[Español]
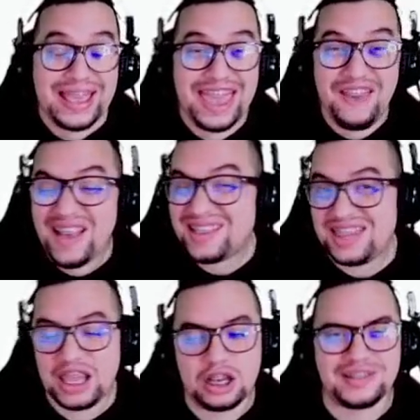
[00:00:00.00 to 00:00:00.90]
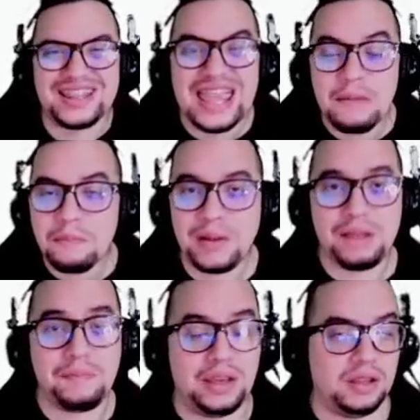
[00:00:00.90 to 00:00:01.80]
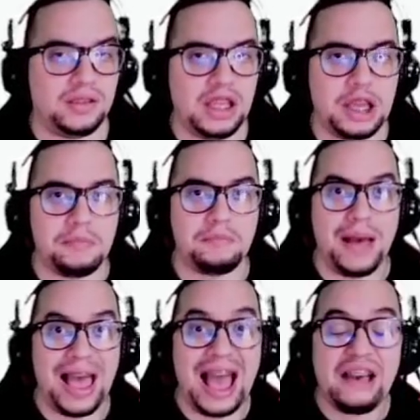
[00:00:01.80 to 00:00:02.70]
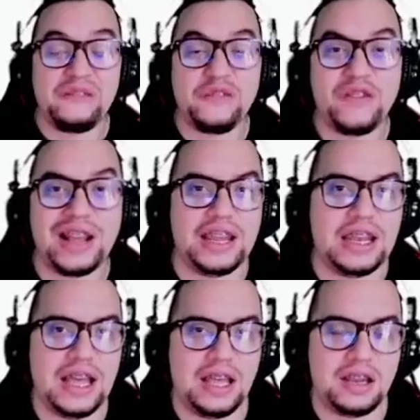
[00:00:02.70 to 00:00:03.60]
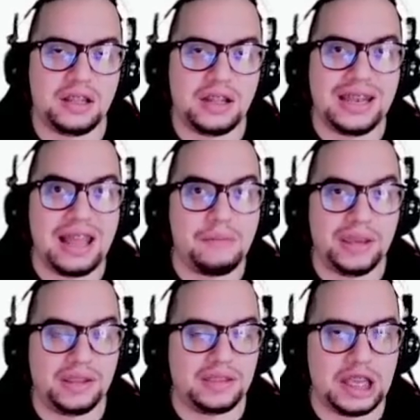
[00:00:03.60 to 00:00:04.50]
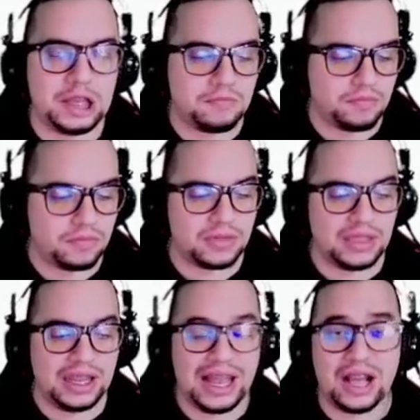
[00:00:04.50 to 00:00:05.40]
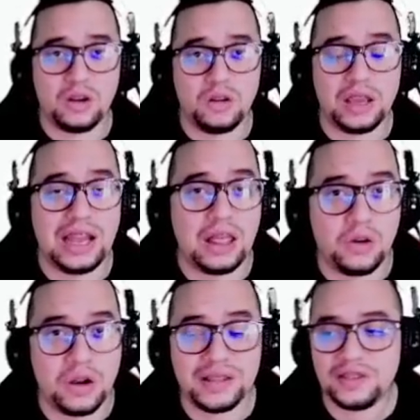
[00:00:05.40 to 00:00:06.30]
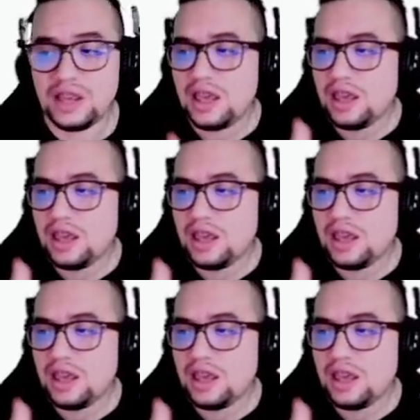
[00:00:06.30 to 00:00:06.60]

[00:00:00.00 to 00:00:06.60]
que va a ser Simplemente va a frenar la meta de las congeladoras